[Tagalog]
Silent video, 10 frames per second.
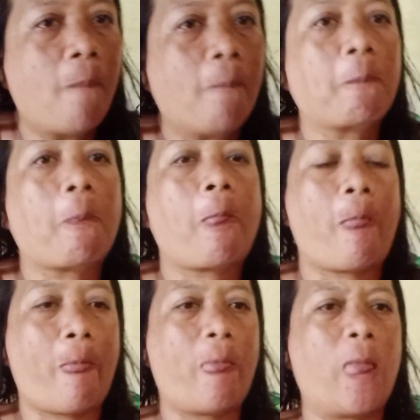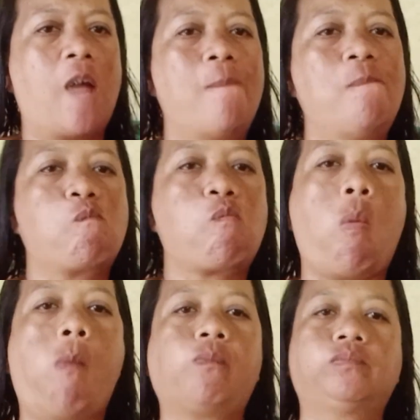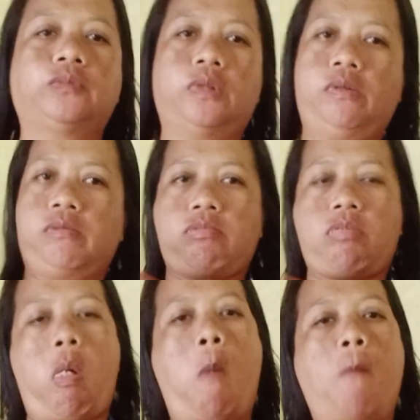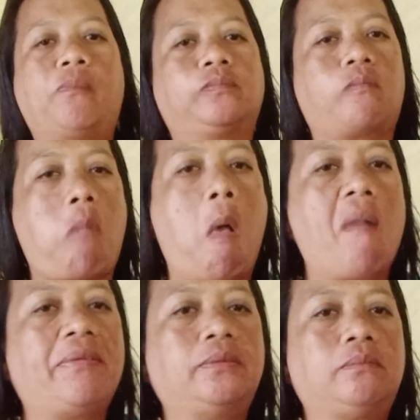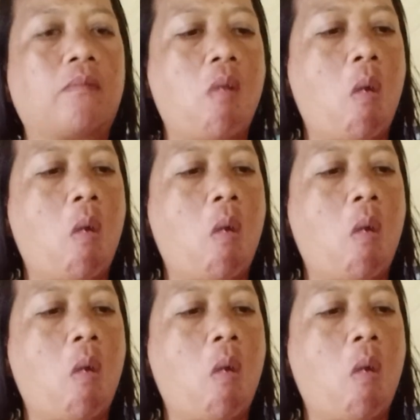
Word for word: uh, galunggong ayan yan yung aking favorite